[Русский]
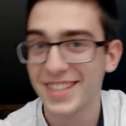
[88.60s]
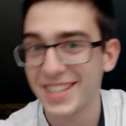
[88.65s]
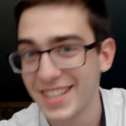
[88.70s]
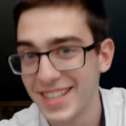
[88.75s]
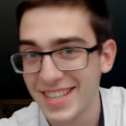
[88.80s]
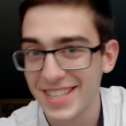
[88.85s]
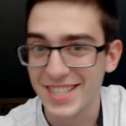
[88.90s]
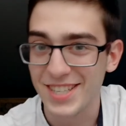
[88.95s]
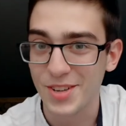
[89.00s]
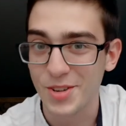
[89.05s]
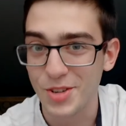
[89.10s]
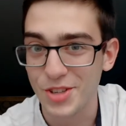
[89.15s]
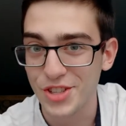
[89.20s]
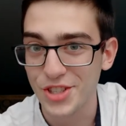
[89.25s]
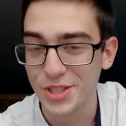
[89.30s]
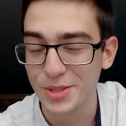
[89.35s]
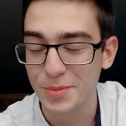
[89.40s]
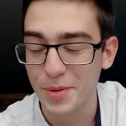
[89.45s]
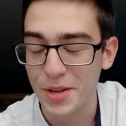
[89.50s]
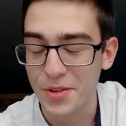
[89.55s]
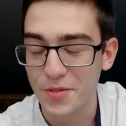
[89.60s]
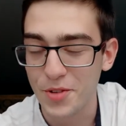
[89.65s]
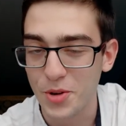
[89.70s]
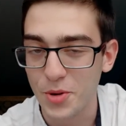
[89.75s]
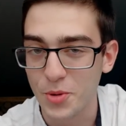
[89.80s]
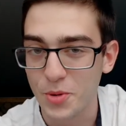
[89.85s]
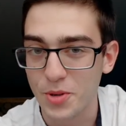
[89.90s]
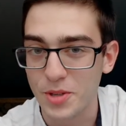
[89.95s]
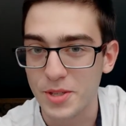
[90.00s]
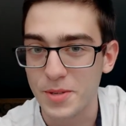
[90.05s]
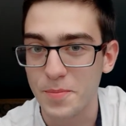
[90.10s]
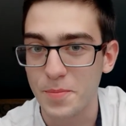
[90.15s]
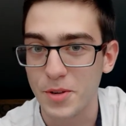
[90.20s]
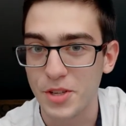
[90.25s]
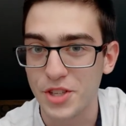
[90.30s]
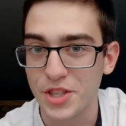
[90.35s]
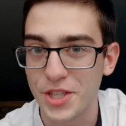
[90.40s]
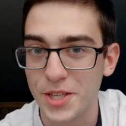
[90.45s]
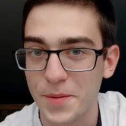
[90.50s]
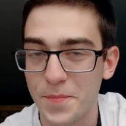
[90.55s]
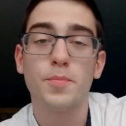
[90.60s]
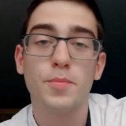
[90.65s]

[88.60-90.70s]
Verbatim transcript: Закончил первый курс почти.